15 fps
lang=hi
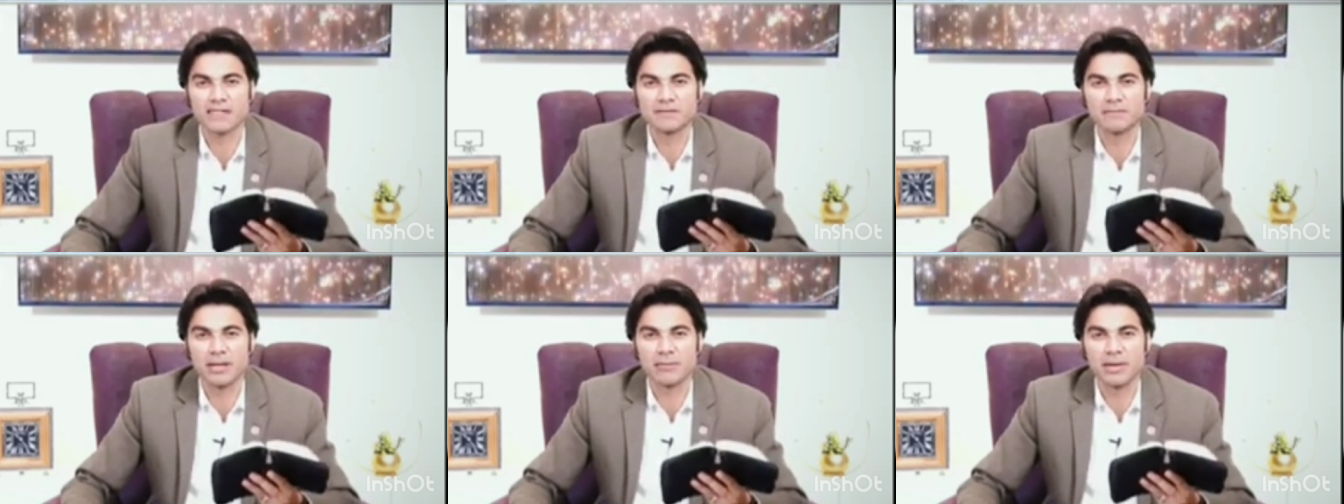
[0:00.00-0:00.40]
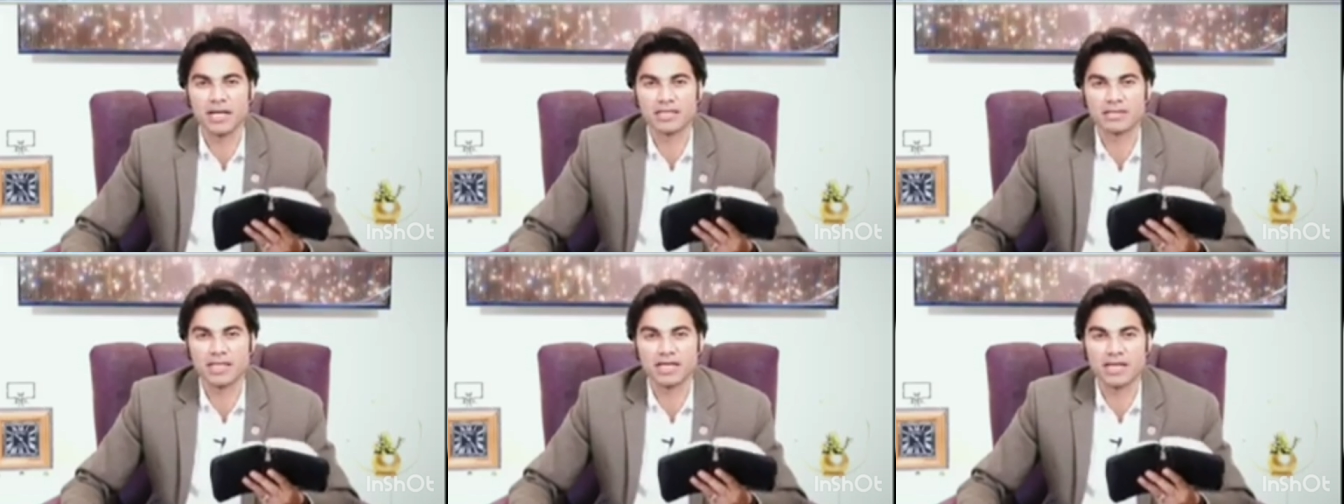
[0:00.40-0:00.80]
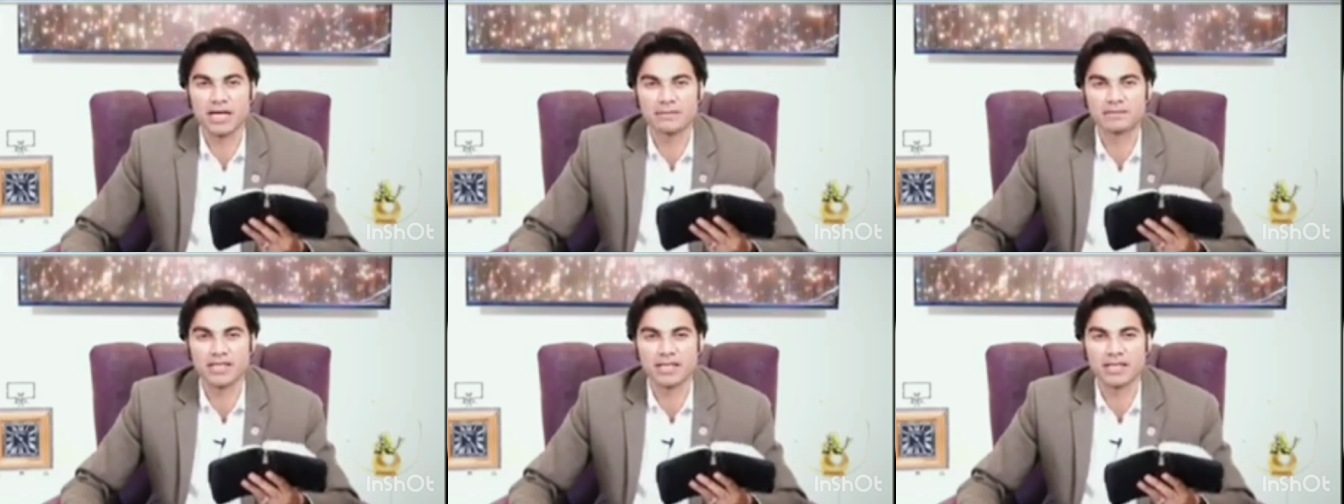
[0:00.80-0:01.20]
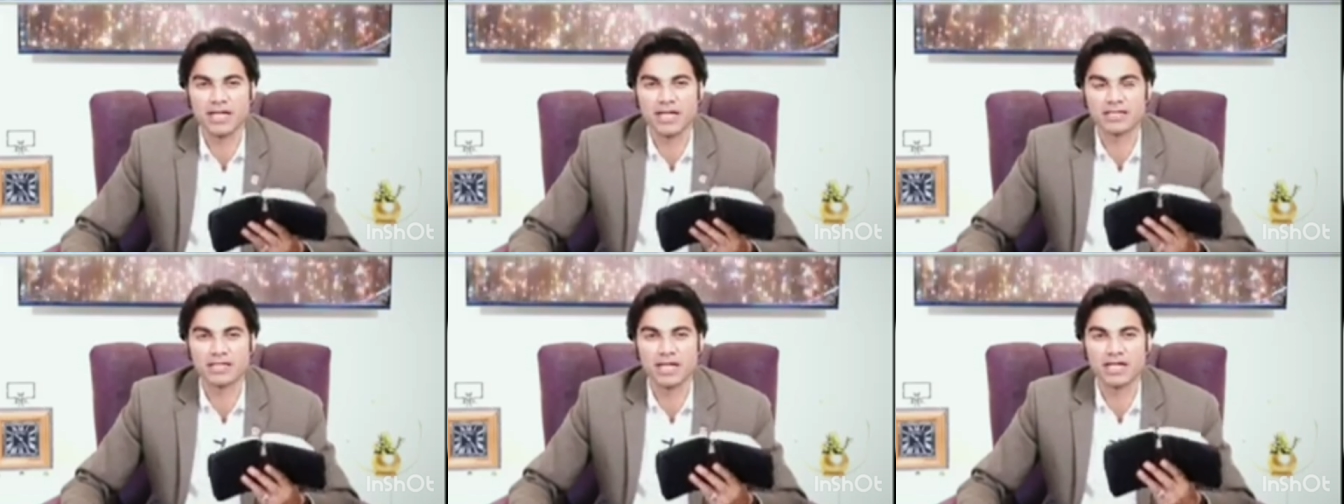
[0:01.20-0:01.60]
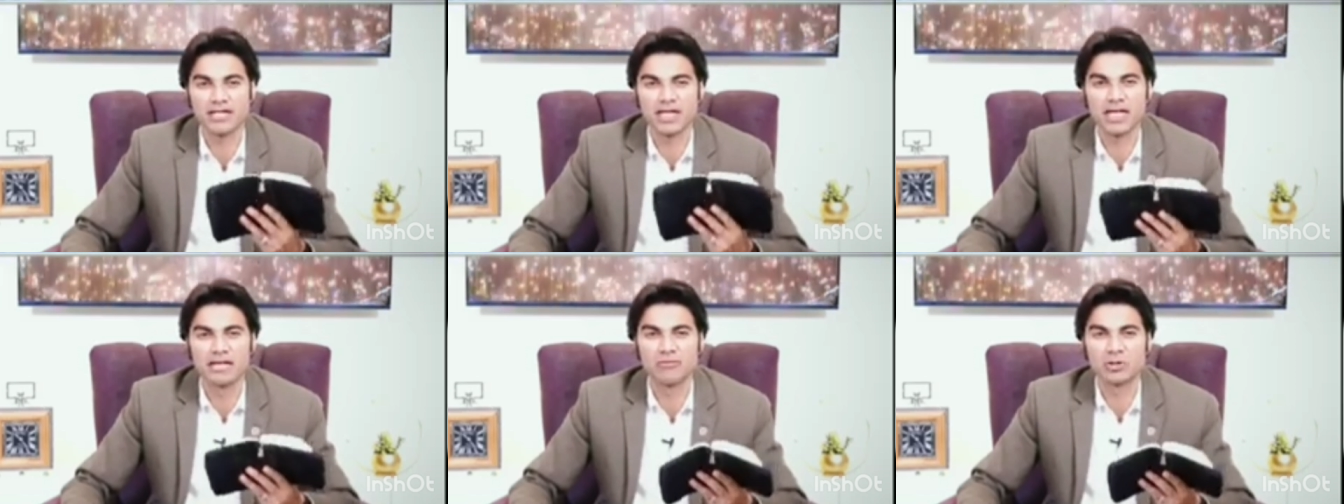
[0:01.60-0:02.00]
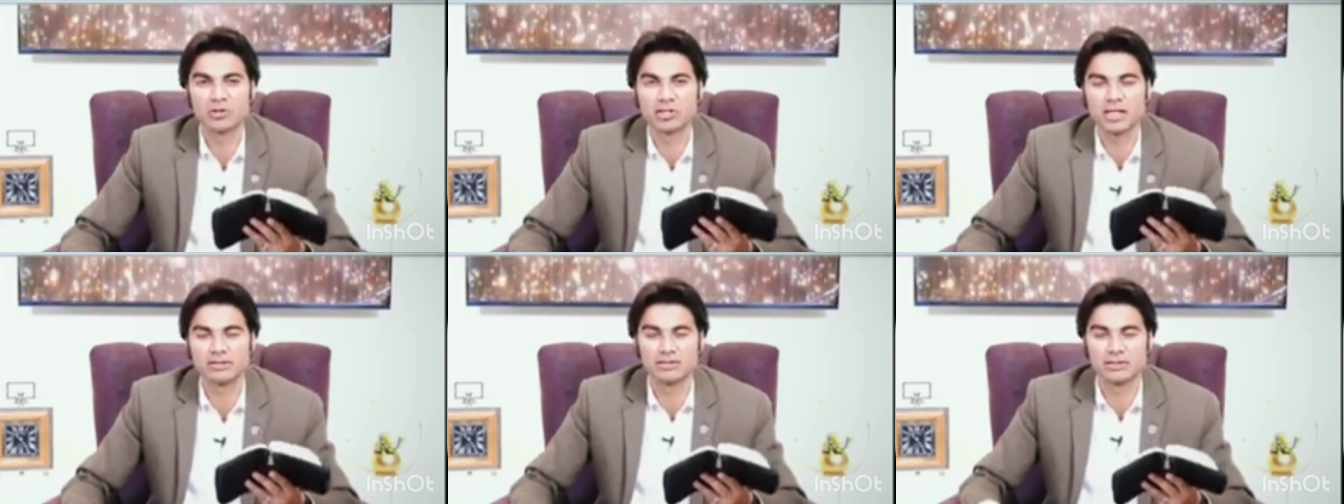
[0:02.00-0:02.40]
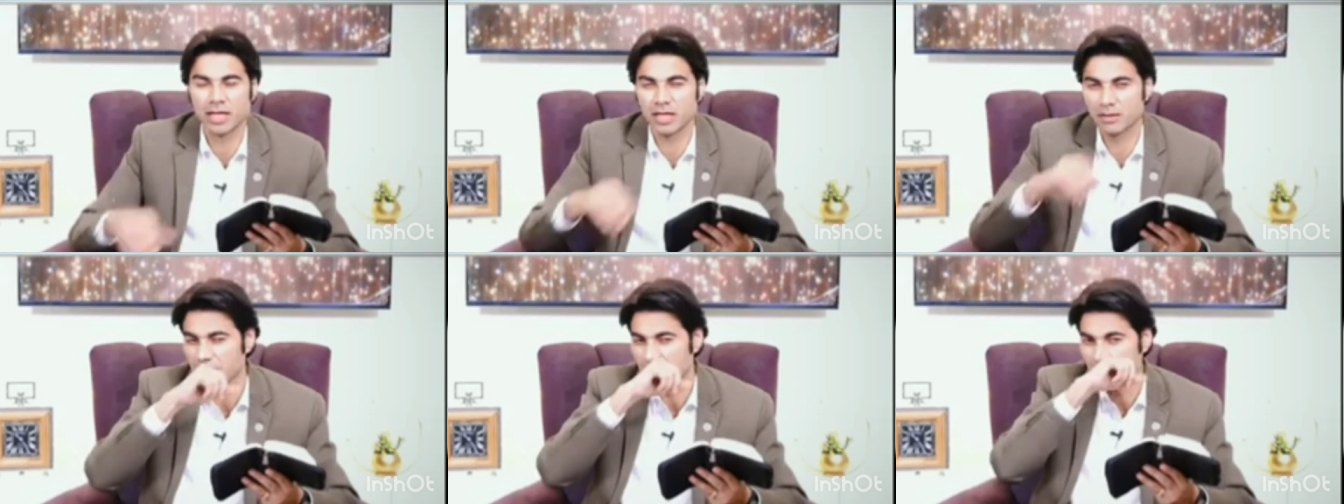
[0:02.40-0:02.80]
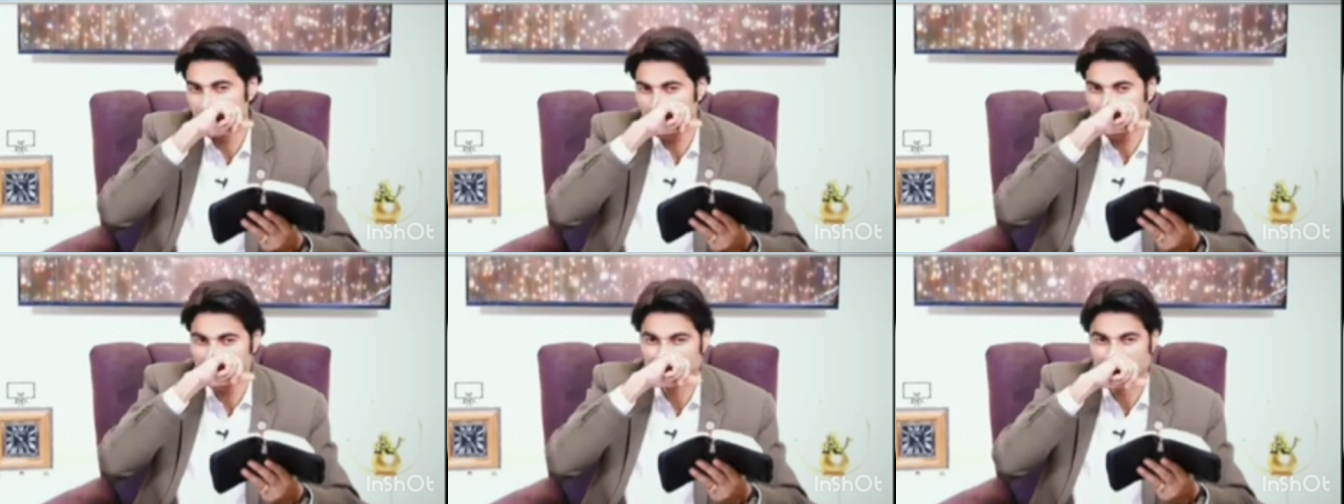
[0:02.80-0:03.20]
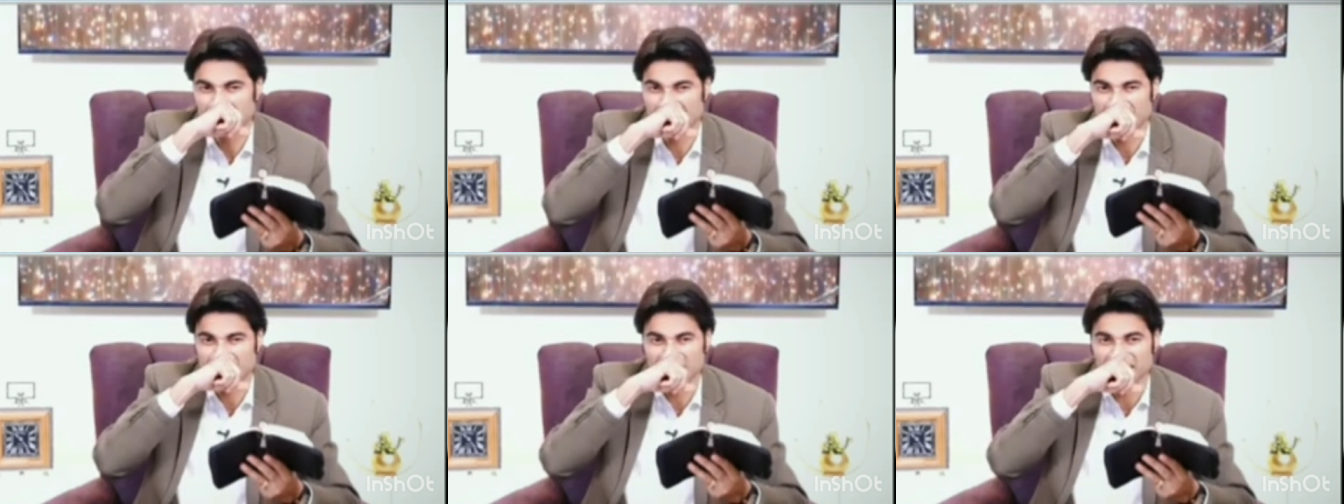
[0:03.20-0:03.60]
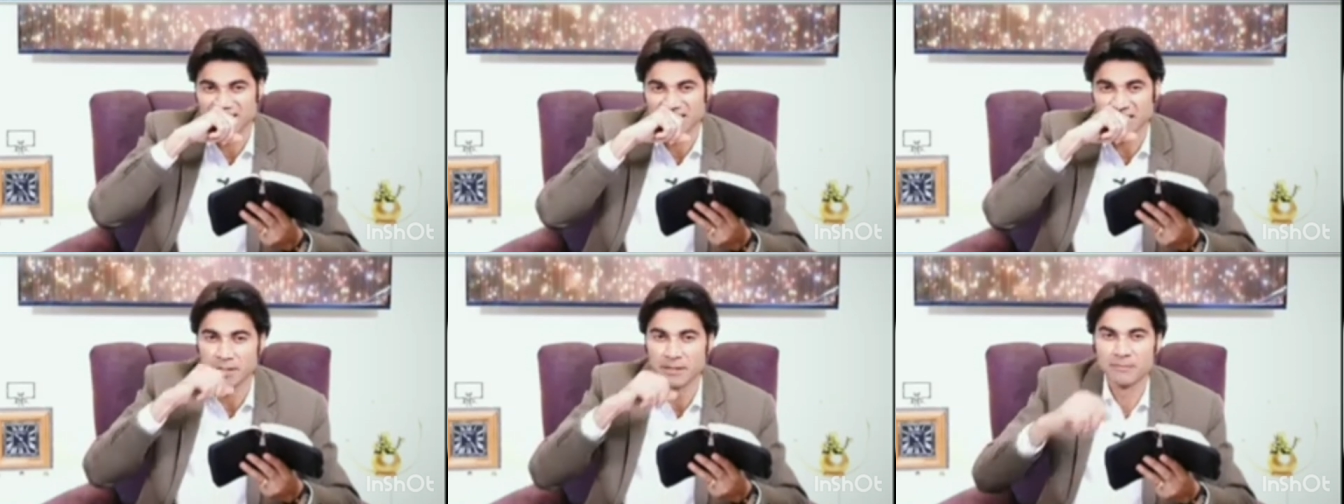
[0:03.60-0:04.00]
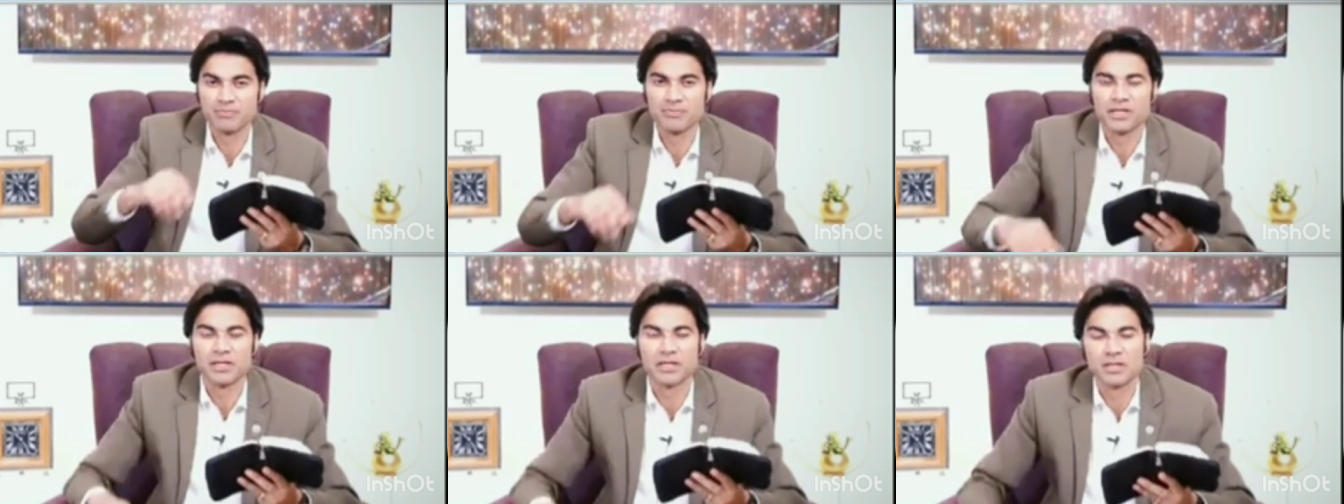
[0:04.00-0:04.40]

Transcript: आत्मा बात कर रहा आपसे कह रहा धन्य वो धर्म के कारण सताए जाते हैं